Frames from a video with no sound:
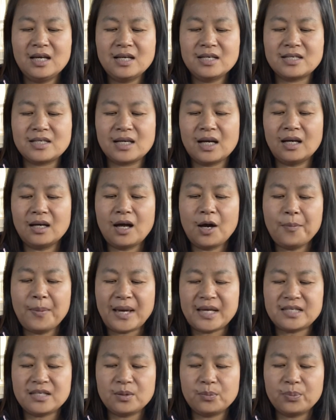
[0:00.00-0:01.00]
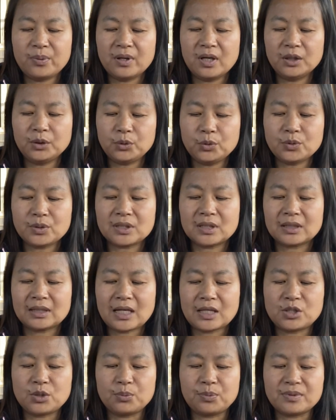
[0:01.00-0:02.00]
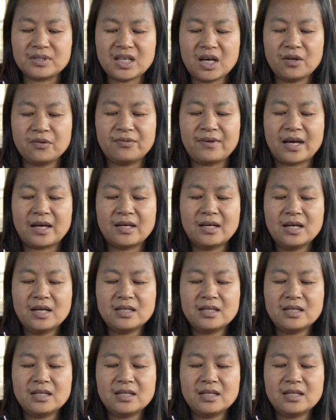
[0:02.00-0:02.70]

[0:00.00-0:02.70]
只要老百姓不饿肚子，他就不造反。